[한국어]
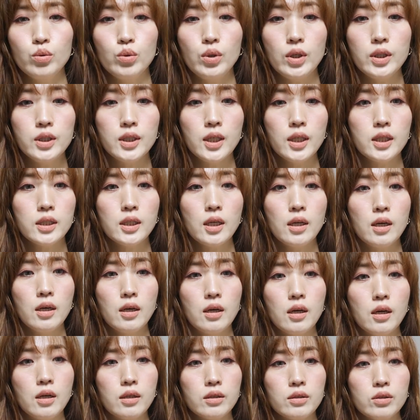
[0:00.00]
굉장히
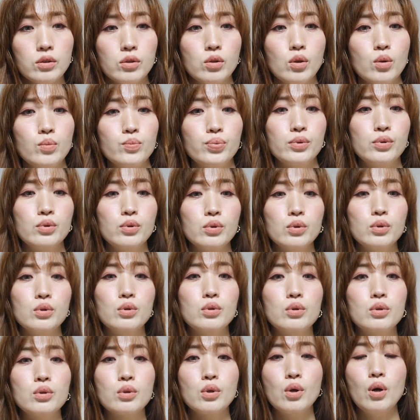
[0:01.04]
사랑스러운
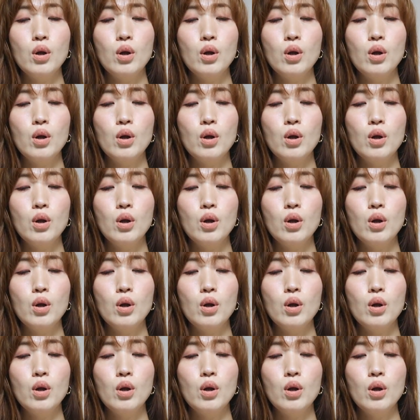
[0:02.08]
블루